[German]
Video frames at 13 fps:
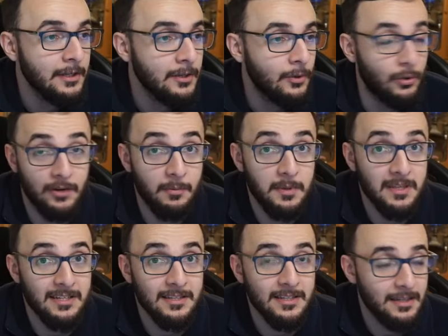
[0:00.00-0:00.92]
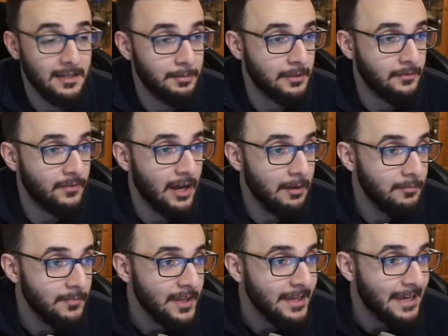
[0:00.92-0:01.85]
oder wenn man sein Setup hat. Wir
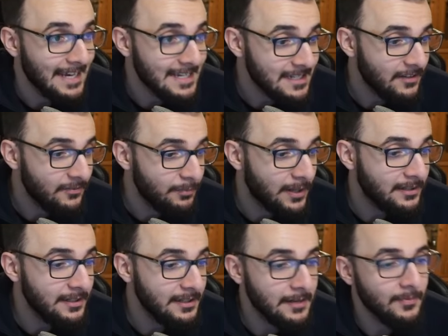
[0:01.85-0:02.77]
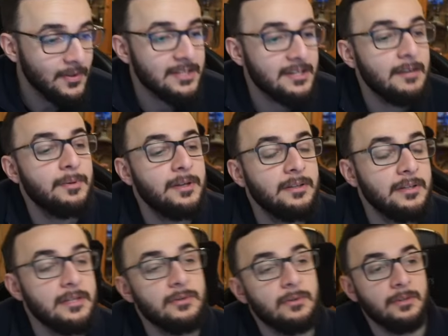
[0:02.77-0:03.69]
haben S-Kraft Platina. S-Kraft
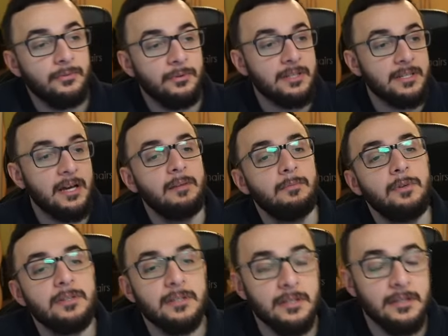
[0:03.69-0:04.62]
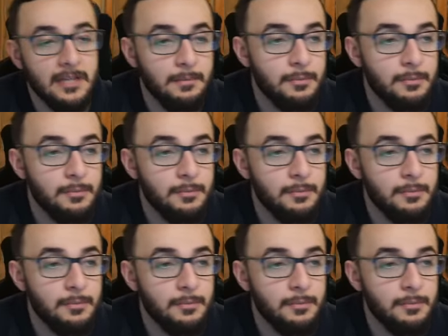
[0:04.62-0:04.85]
Platina sorgt dafür, dass alle Monster in derselben derselben